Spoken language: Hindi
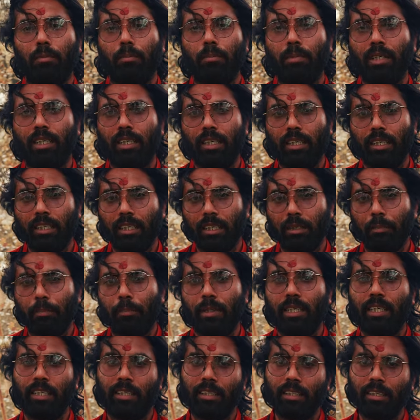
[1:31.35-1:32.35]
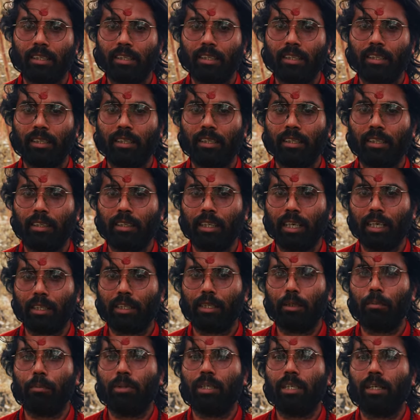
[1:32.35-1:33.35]
मेरे लिए भेज दीजिए
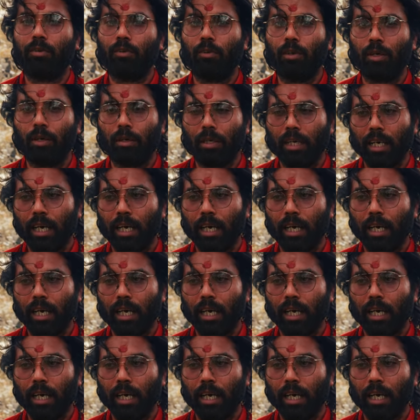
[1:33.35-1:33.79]
ताकि मेरा वो